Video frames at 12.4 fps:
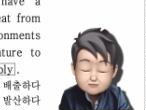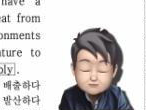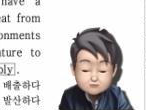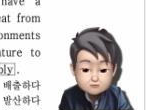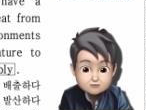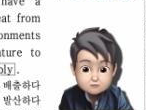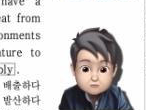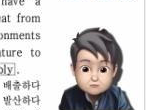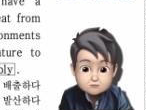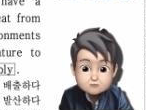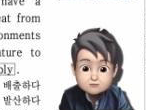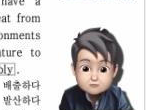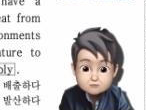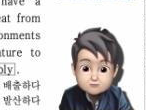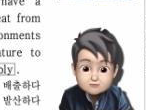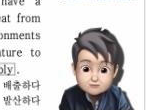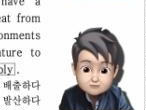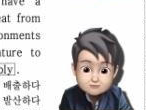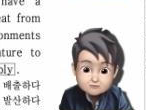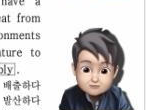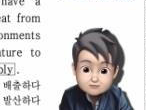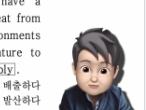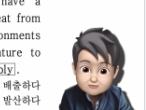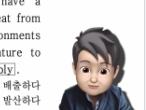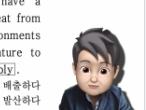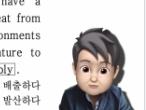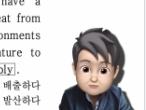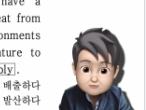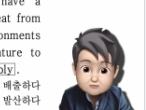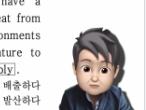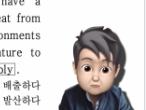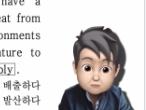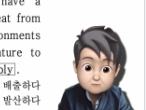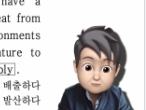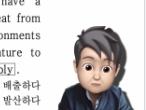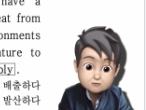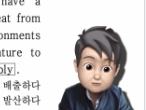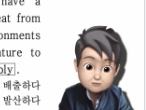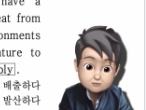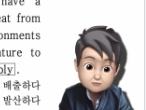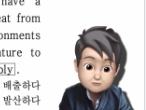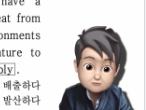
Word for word: 너가 운동하고 있, 있을 것이다. 이거 완벽하네.